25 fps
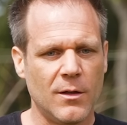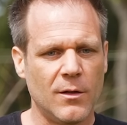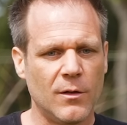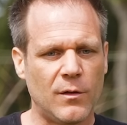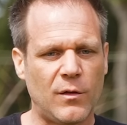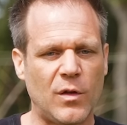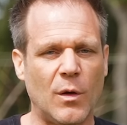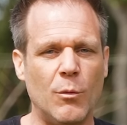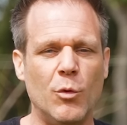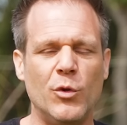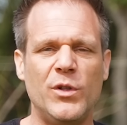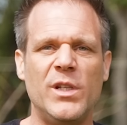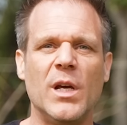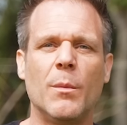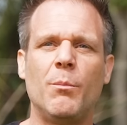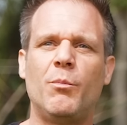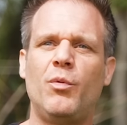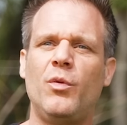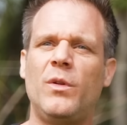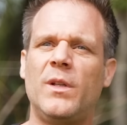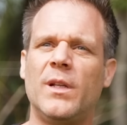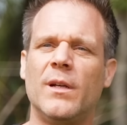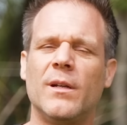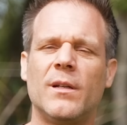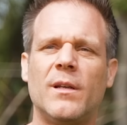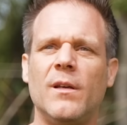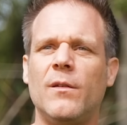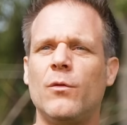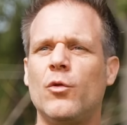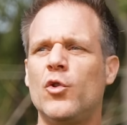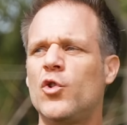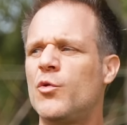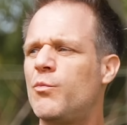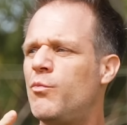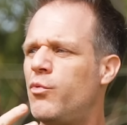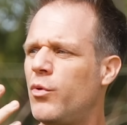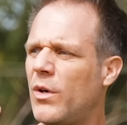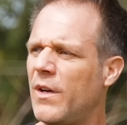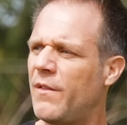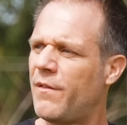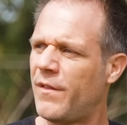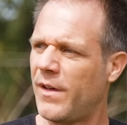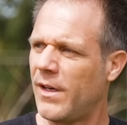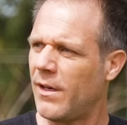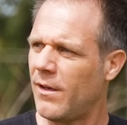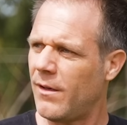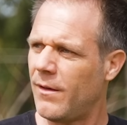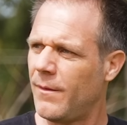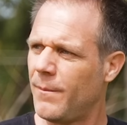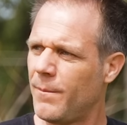sans me dire putain, qu'est-ce que je pourrais
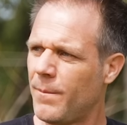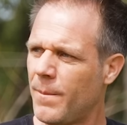faire